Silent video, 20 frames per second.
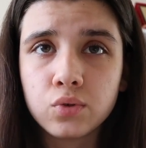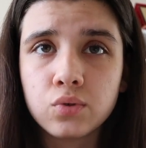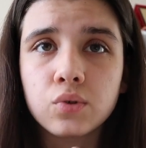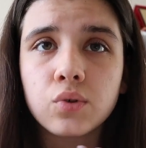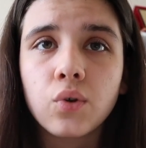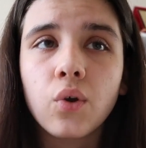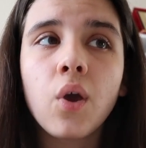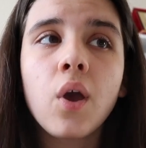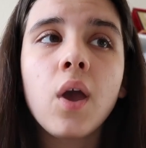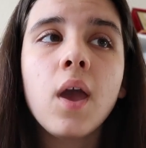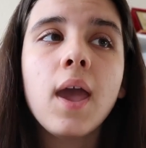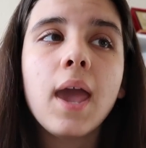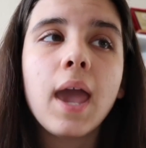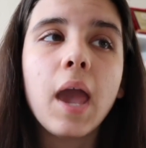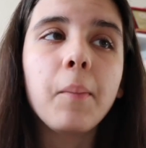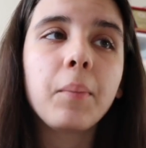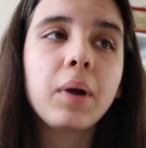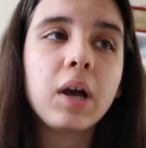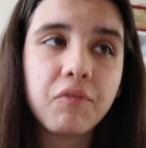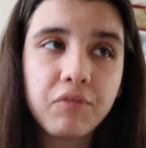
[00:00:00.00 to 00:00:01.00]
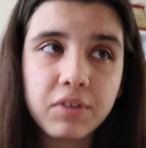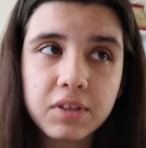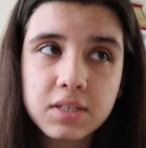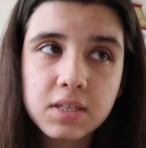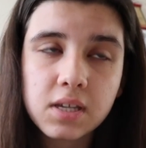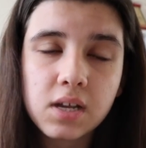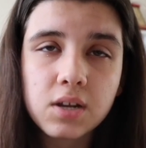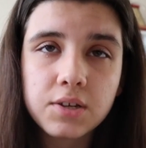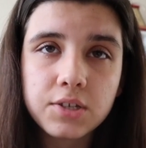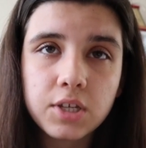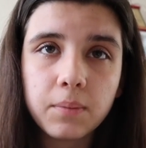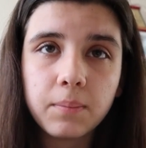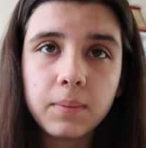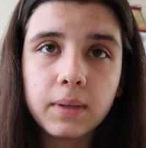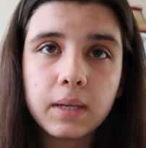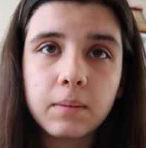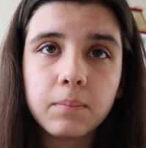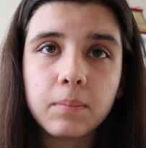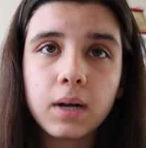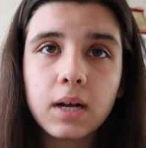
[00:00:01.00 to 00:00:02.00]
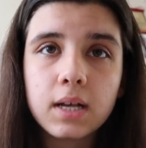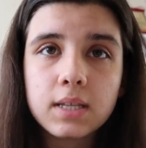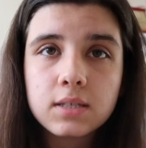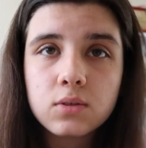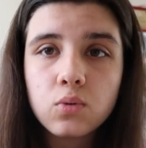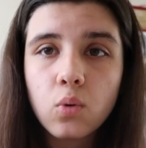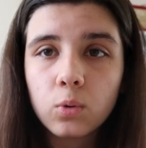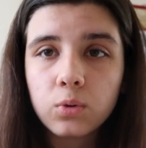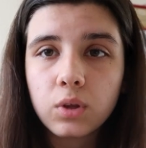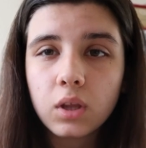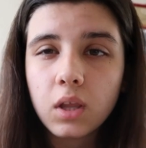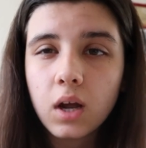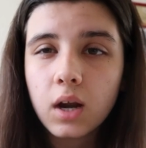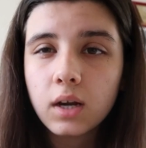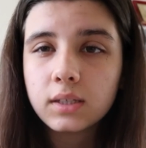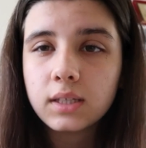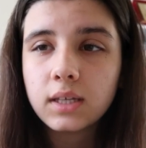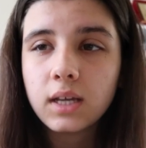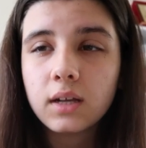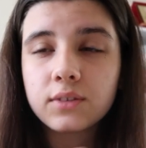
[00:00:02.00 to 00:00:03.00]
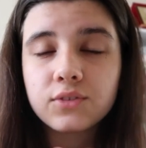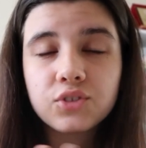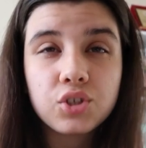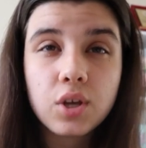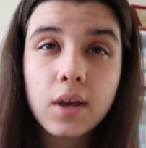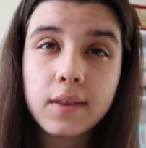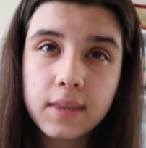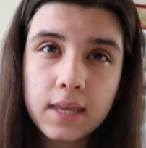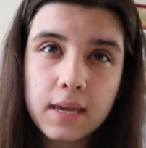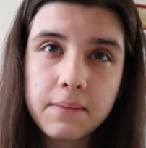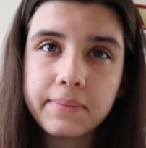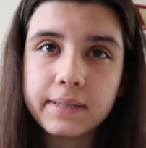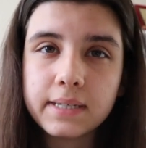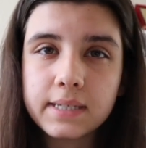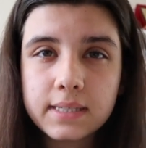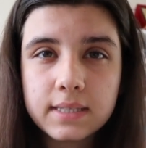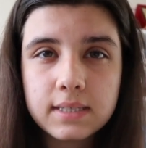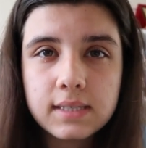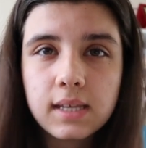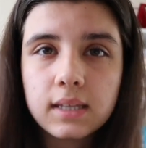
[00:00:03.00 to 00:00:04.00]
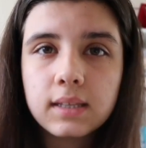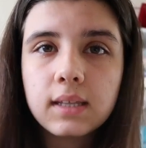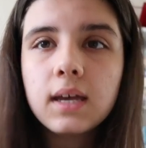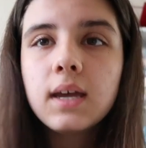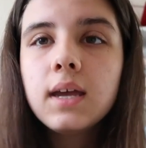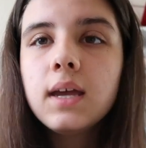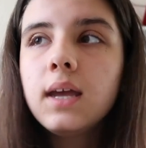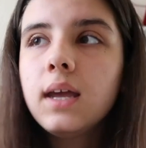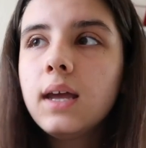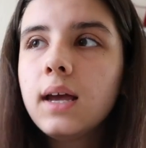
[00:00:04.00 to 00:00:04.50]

Çünkü hem kafanız karışabilir, bazı noktalarda yanlış anlayabilirsiniz ya da